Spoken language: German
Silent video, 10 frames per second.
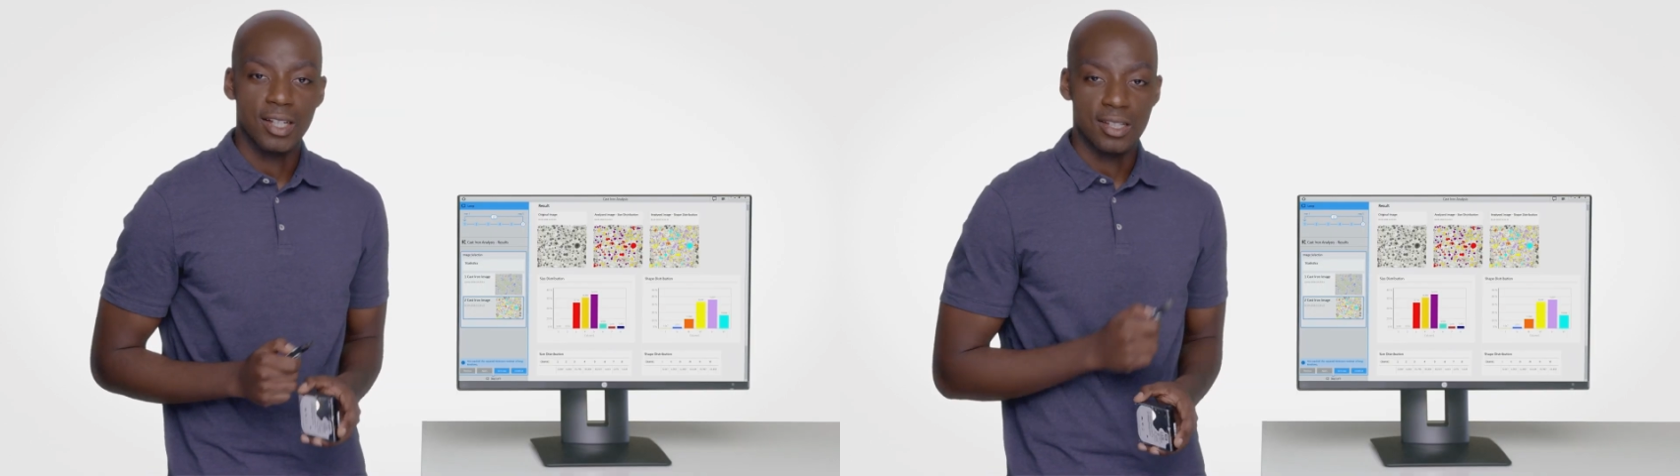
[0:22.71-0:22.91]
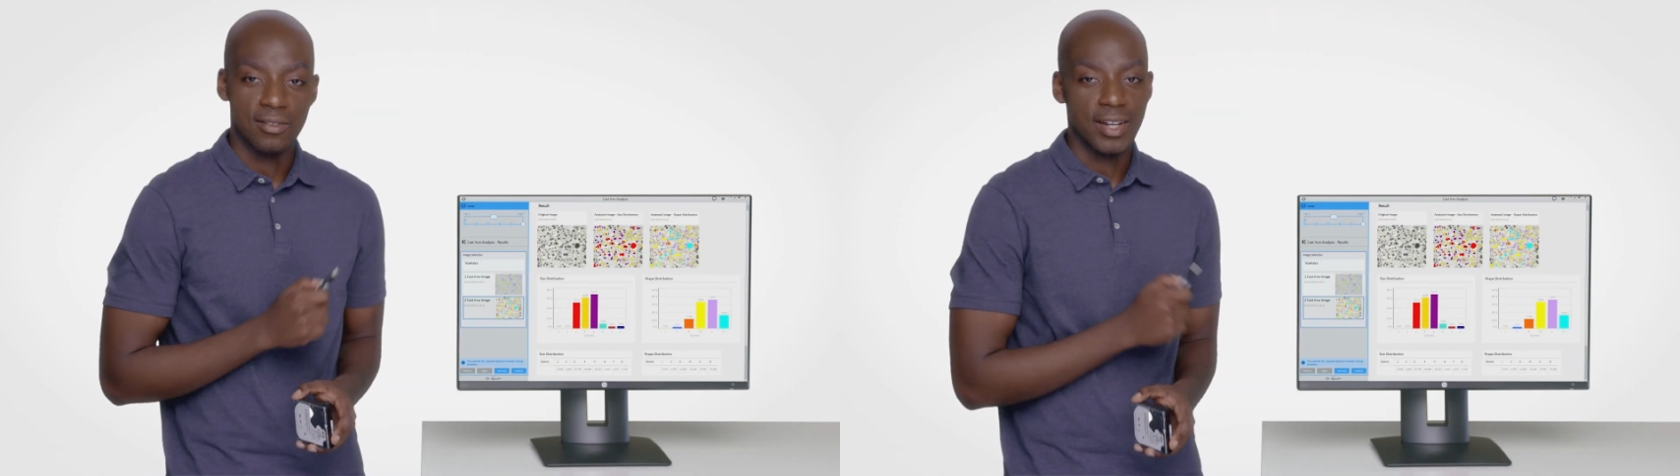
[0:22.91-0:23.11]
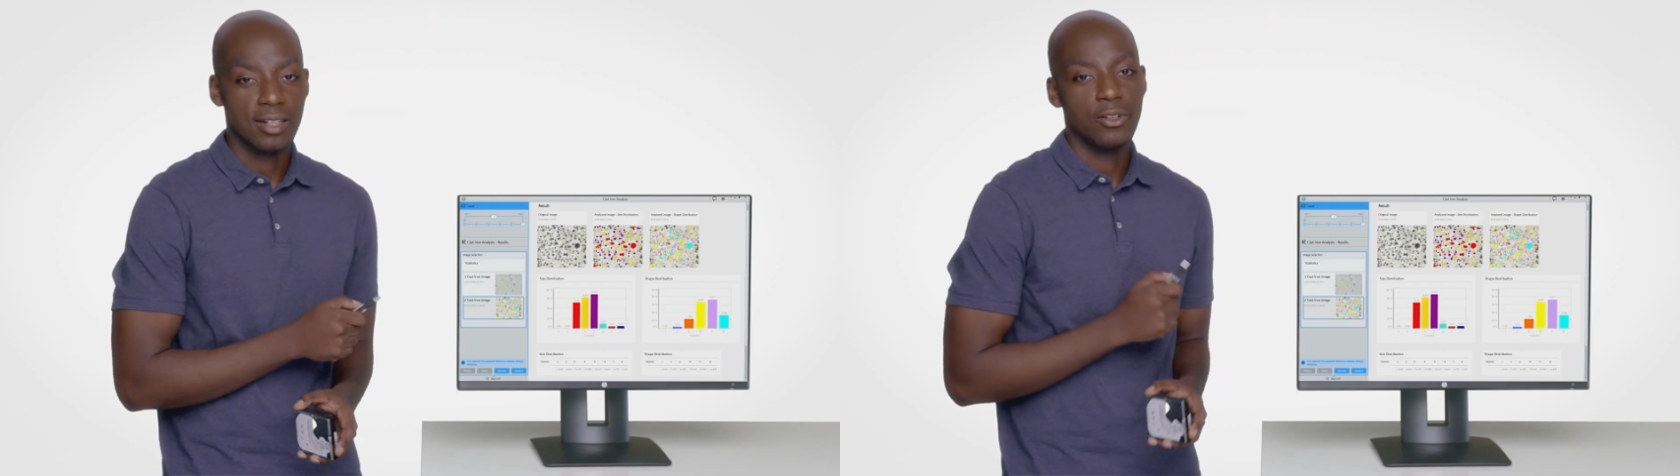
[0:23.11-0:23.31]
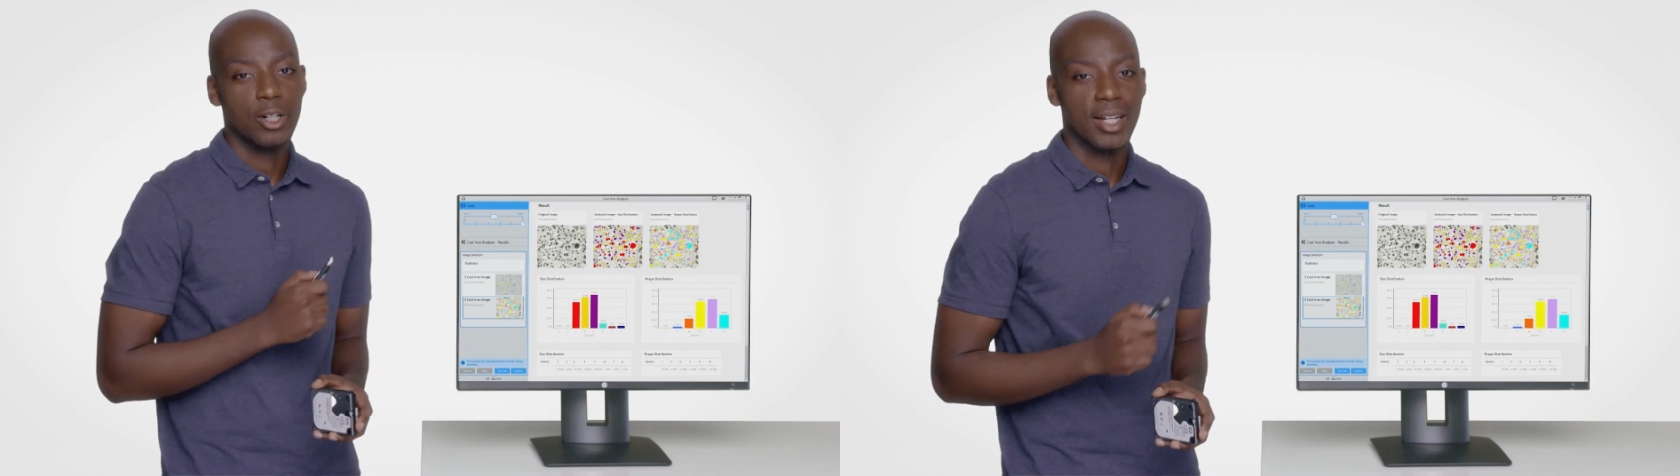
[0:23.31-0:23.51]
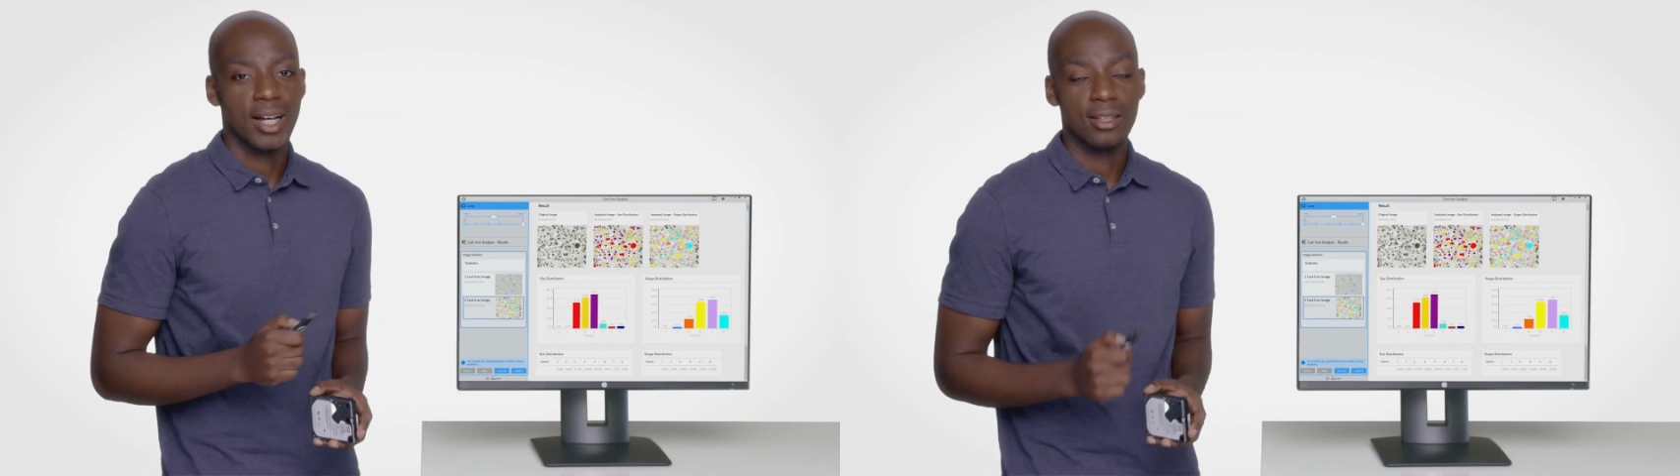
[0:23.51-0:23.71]
dass die
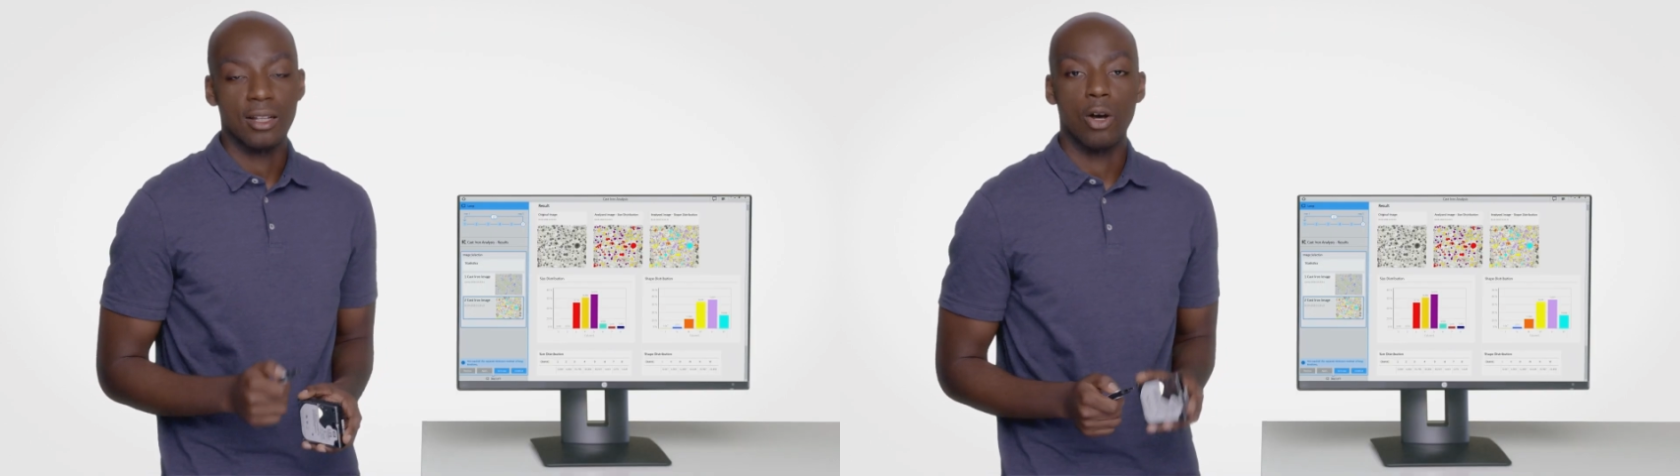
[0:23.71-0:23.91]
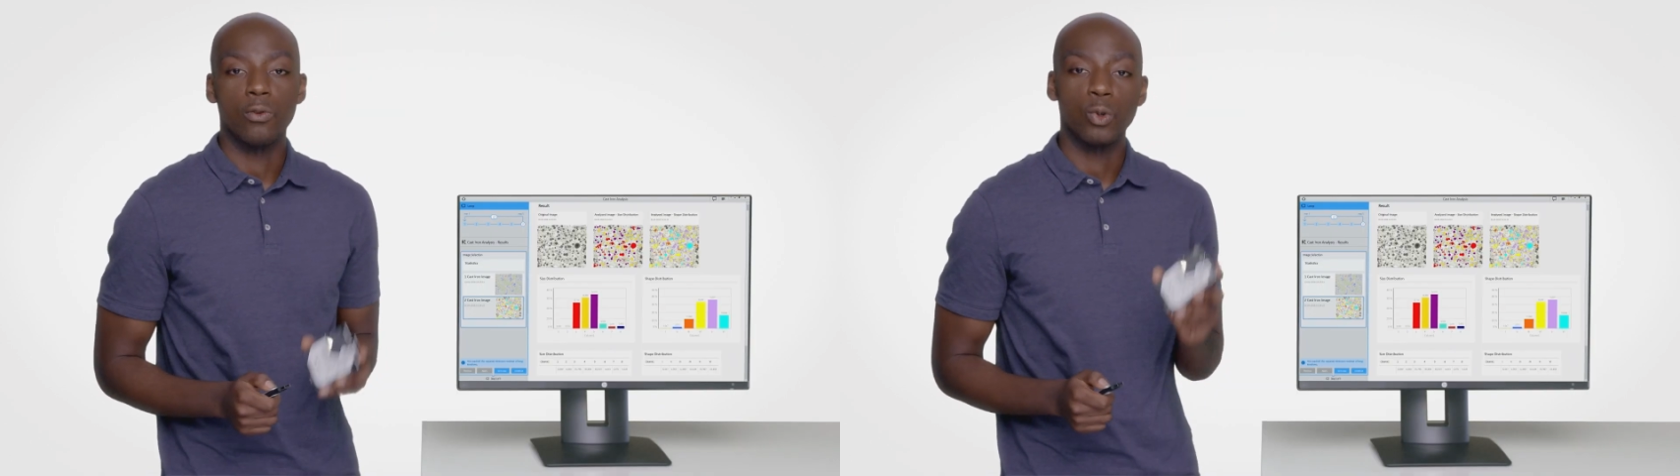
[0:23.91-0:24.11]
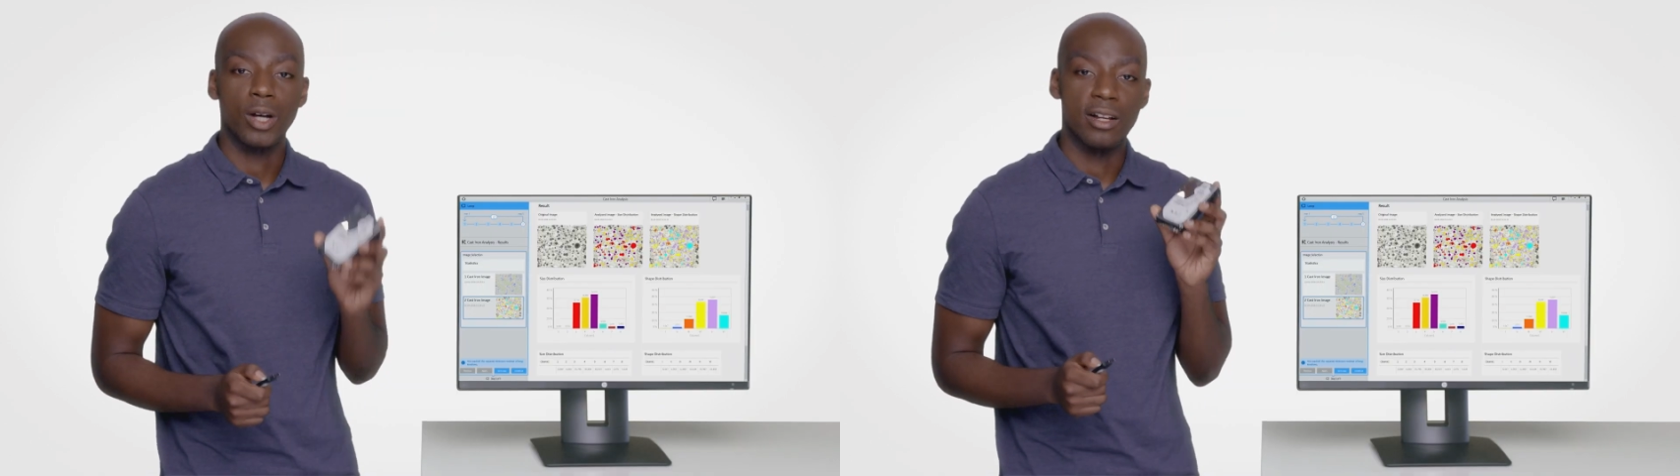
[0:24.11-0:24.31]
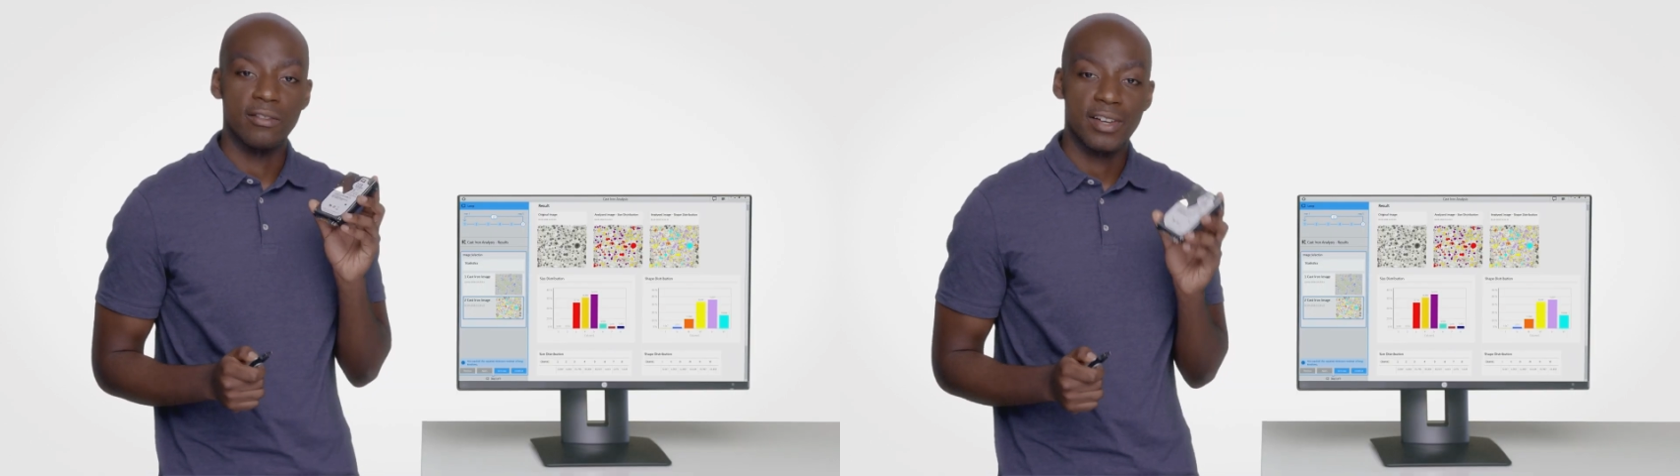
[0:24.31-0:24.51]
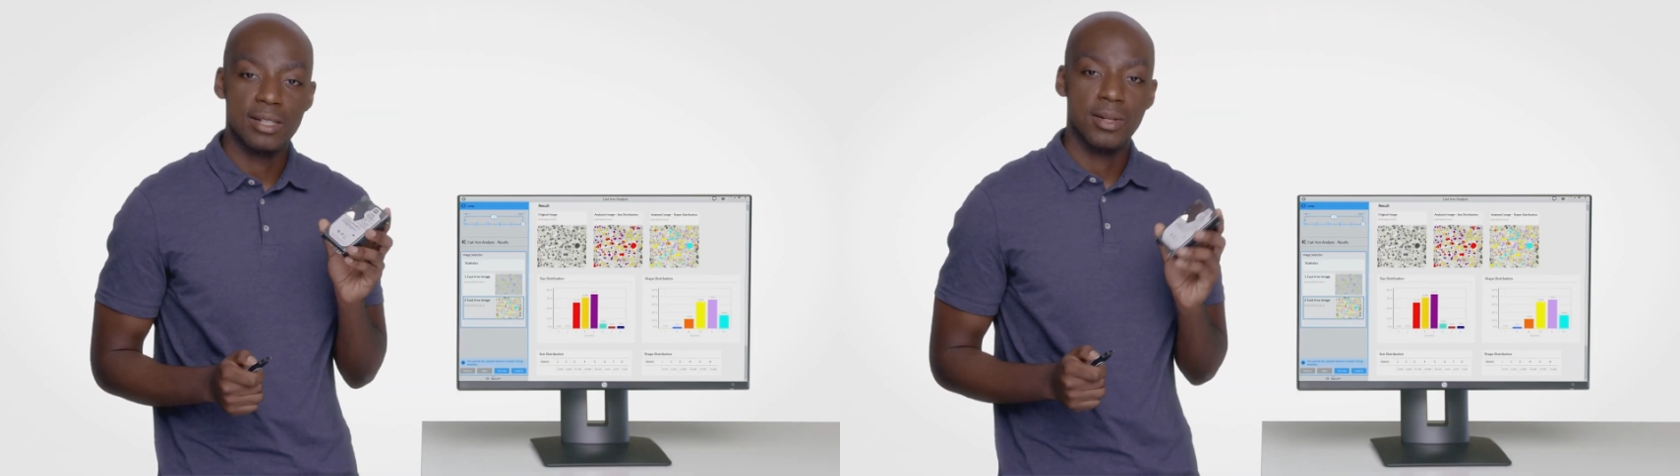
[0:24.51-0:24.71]
wertvollen Daten auf
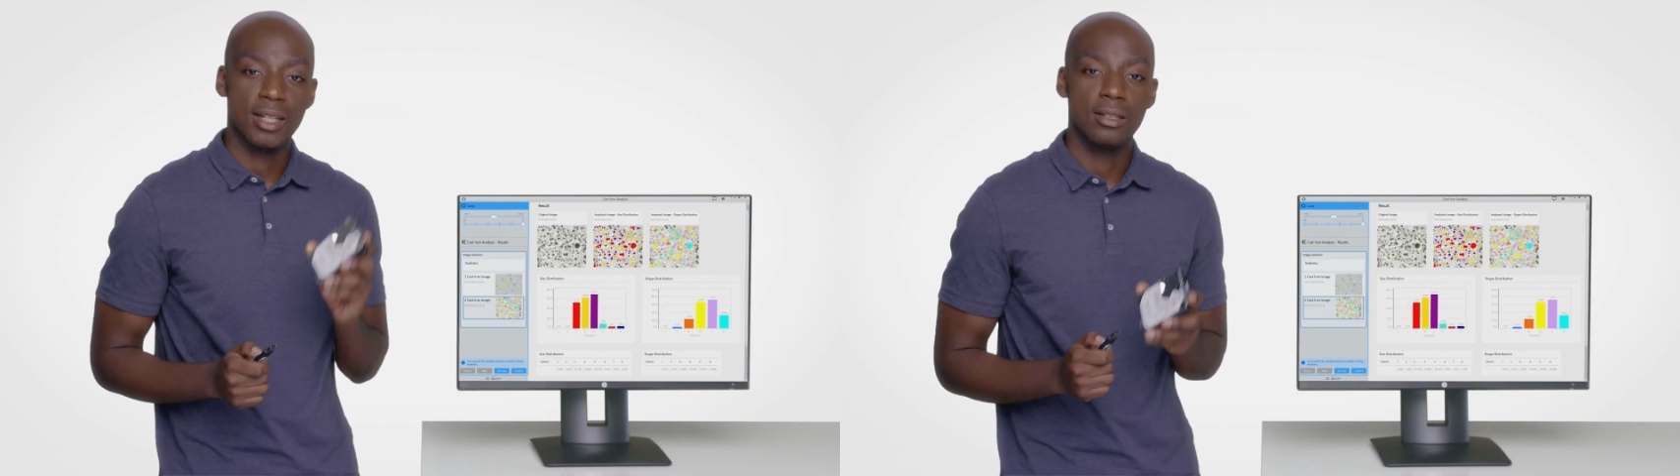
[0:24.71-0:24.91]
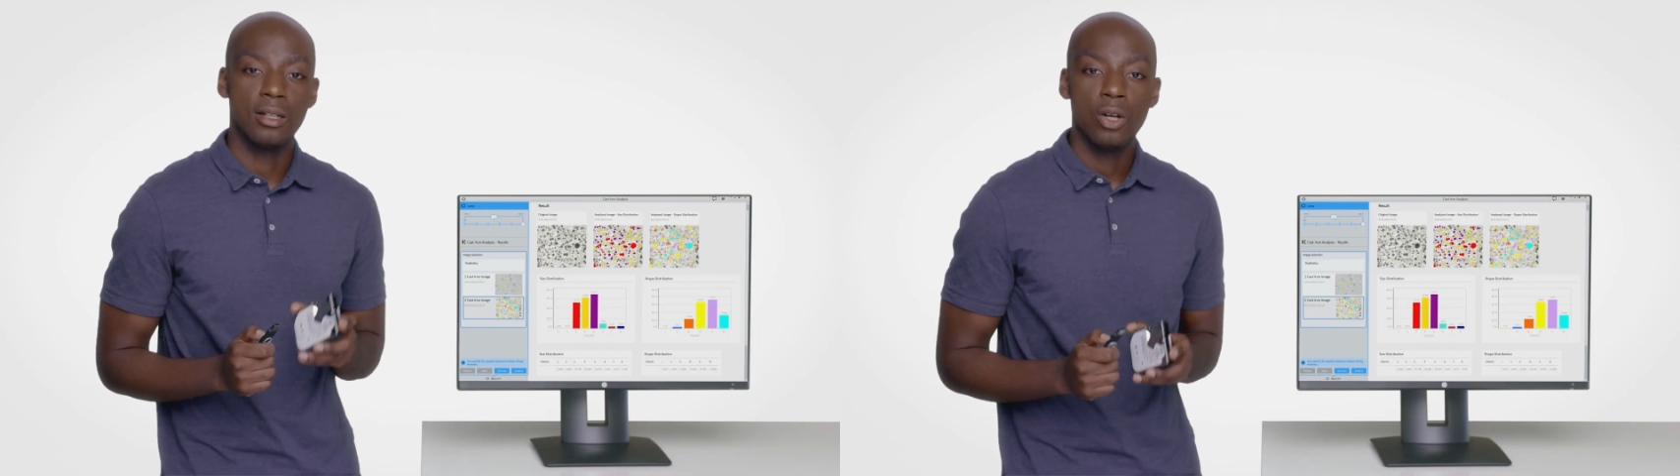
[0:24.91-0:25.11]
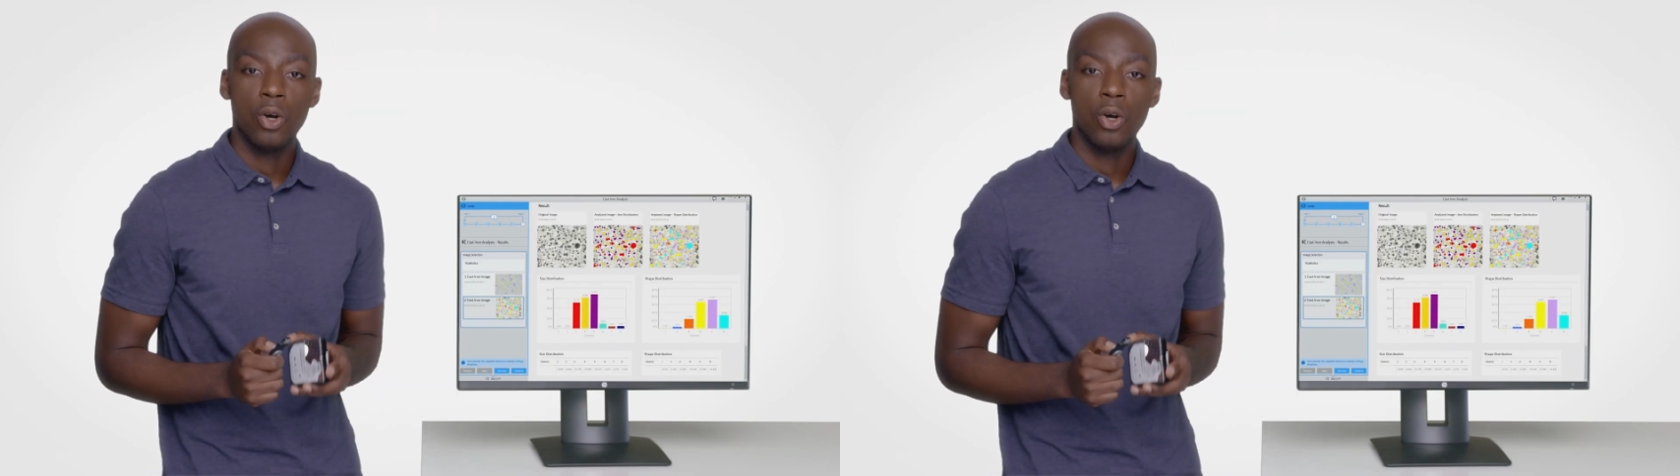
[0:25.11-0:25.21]
lokalen Festplatten